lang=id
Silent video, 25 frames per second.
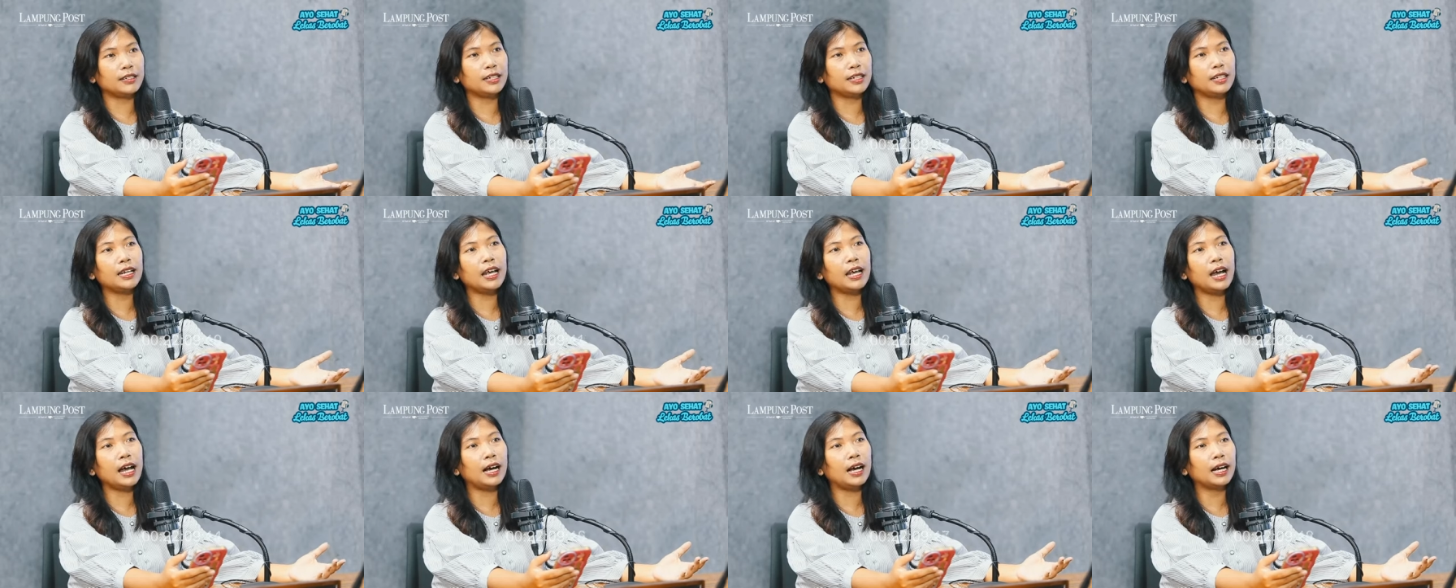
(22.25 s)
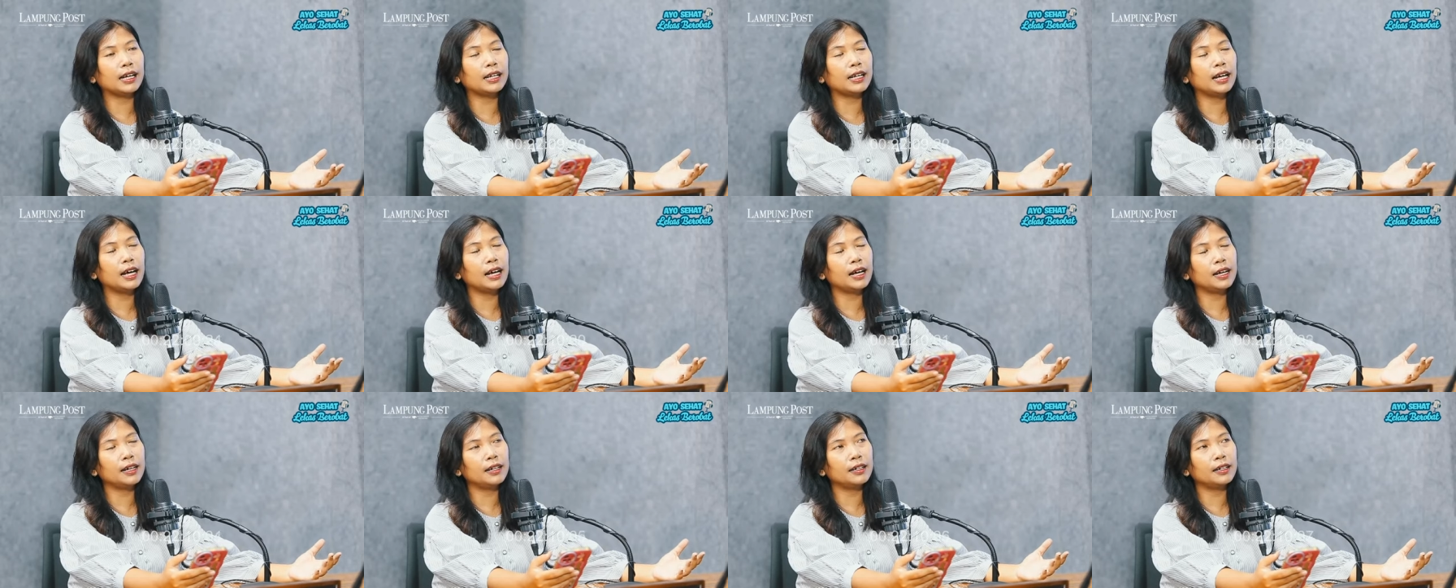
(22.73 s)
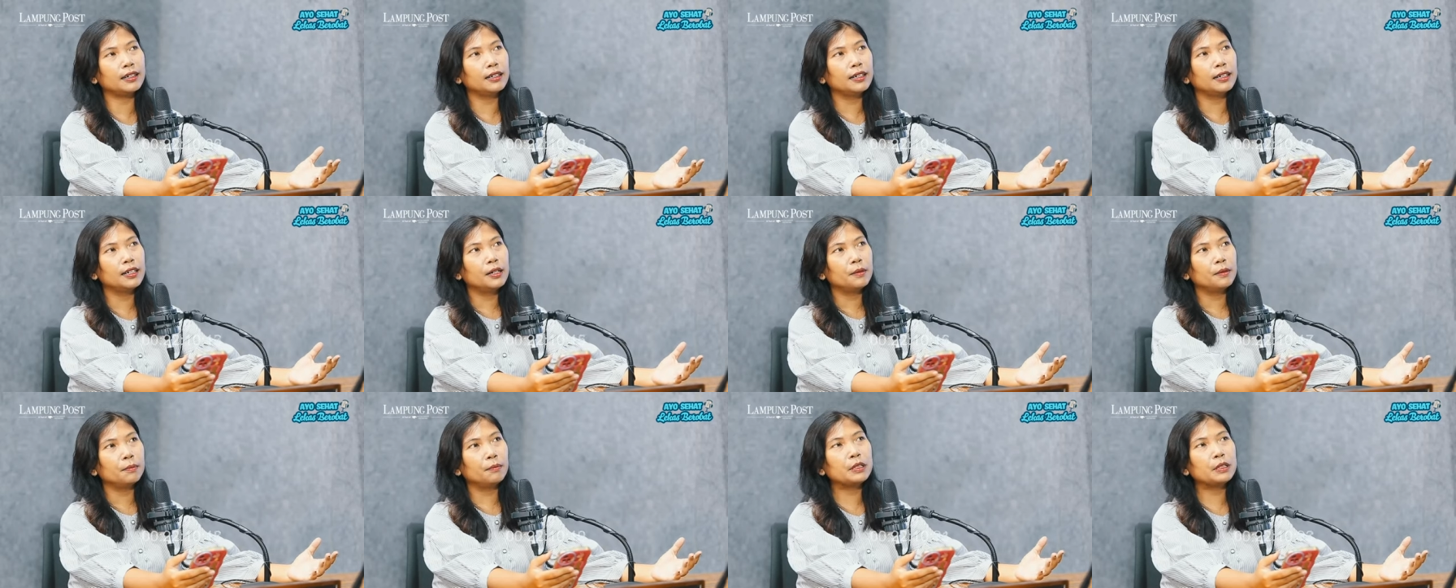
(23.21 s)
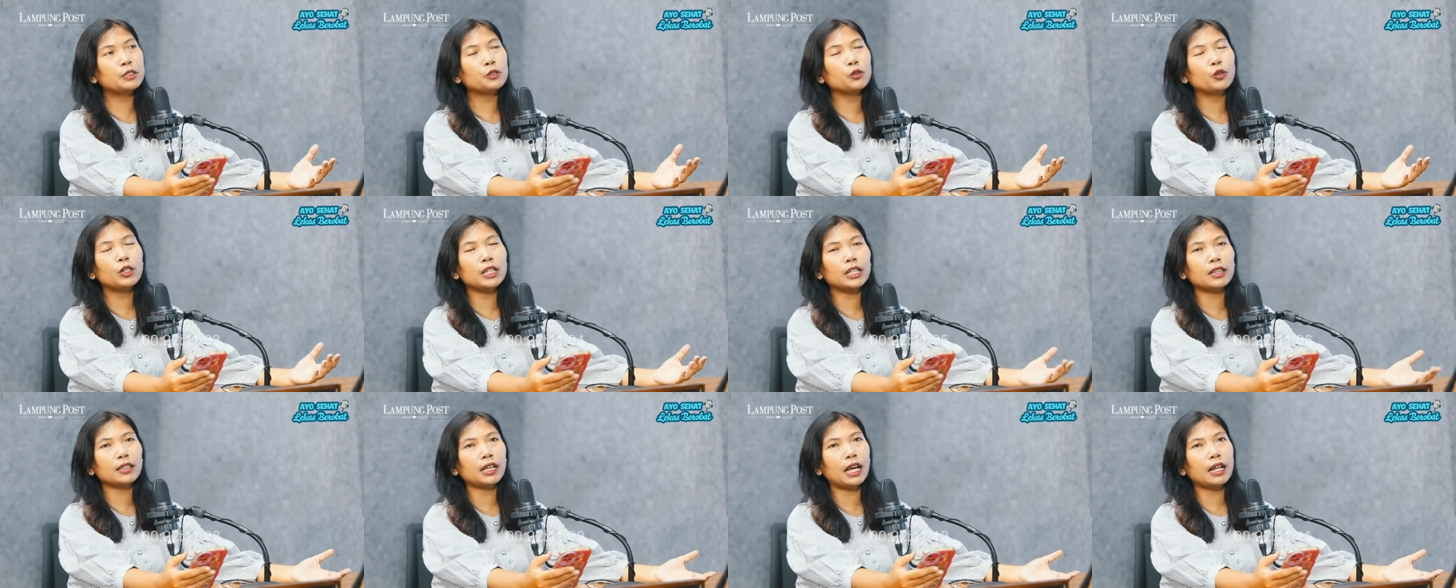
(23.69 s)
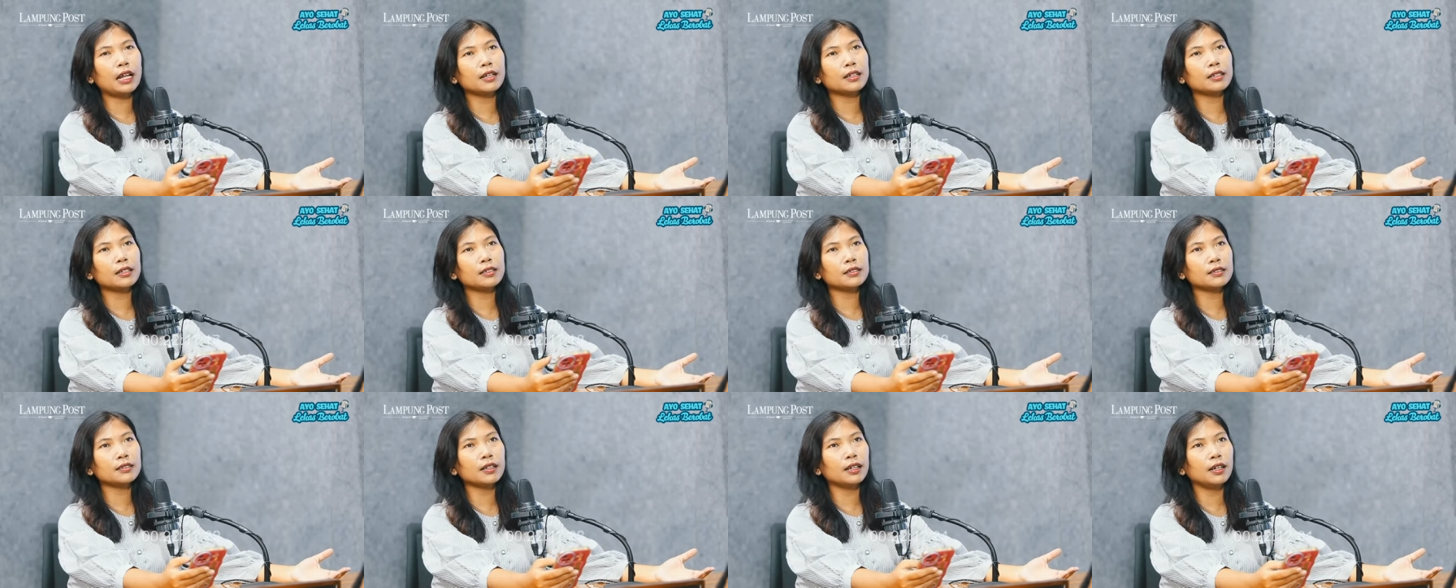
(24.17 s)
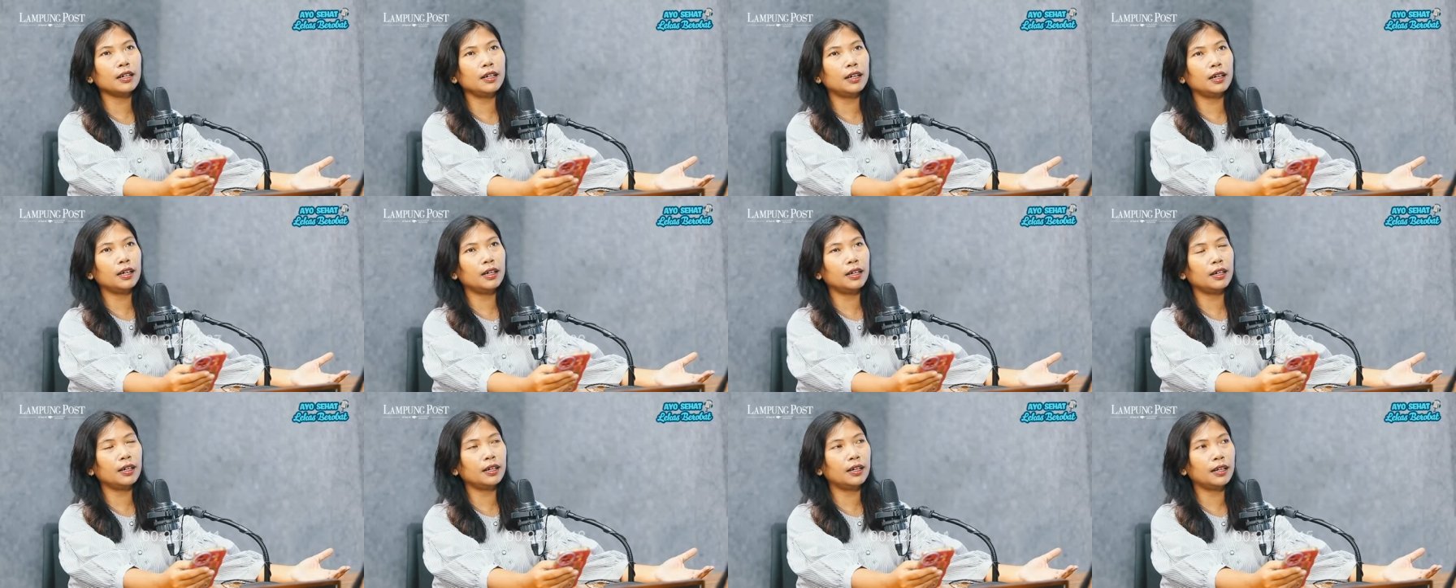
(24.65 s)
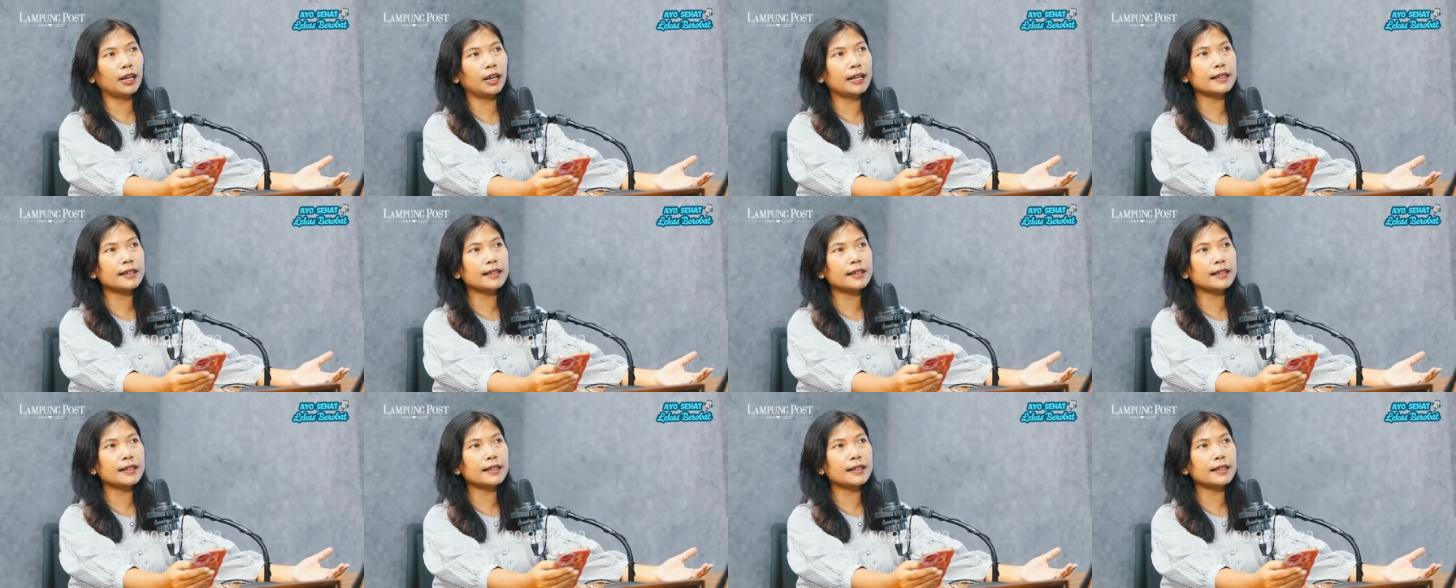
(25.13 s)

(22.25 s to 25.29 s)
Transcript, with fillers: Jadi agak menyulitkan uh,